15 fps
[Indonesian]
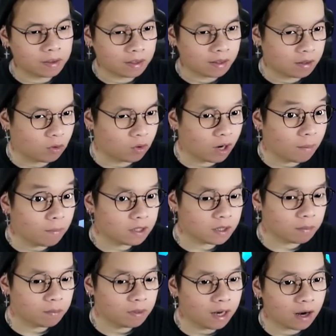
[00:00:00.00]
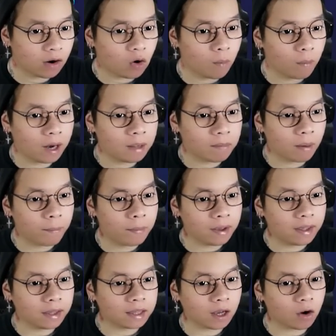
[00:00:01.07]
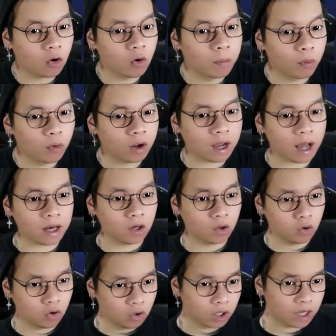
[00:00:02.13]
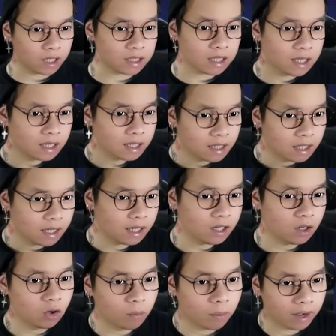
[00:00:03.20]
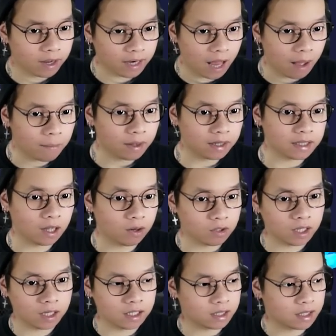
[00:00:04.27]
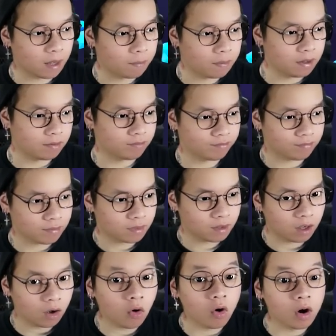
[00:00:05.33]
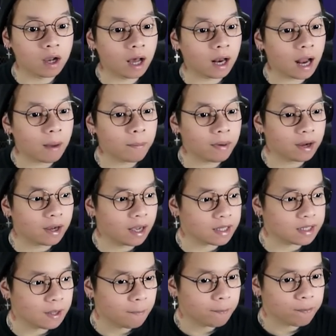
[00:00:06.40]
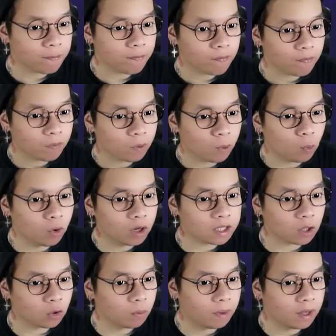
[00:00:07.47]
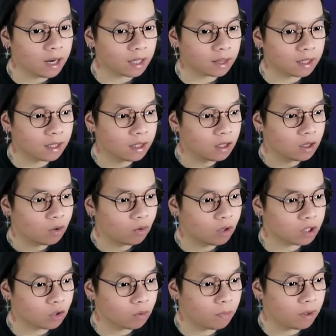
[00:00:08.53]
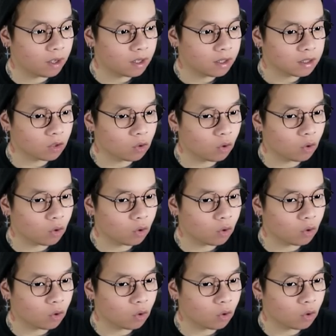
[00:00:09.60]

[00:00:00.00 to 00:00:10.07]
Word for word: Kurang lebih 9,5B kita kumpulkan dulu guys. Ini lumayan lama seharusnya guys. Tapi, oh nggak lama guys. Udah 1B lihat. Udah 1B. 1,5.